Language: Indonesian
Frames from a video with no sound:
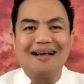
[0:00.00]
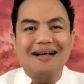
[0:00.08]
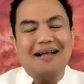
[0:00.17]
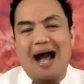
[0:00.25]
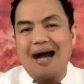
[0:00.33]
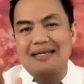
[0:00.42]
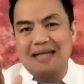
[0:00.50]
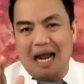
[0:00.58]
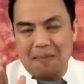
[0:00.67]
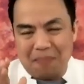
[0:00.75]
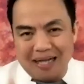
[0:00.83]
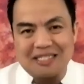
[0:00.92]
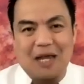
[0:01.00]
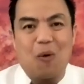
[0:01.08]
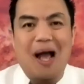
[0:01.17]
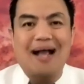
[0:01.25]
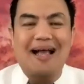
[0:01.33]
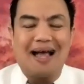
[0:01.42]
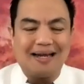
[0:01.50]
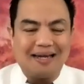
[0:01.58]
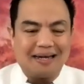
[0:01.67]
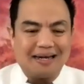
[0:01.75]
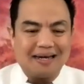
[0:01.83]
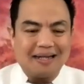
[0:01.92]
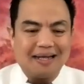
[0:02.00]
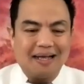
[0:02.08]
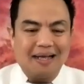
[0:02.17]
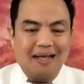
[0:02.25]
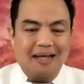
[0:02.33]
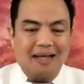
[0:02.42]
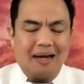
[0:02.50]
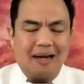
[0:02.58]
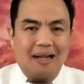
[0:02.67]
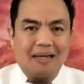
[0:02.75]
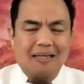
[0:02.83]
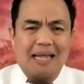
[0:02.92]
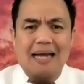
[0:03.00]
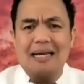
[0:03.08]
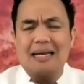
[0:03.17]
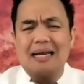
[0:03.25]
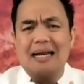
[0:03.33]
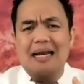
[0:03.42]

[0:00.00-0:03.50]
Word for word: keadaan mengecewakan, dan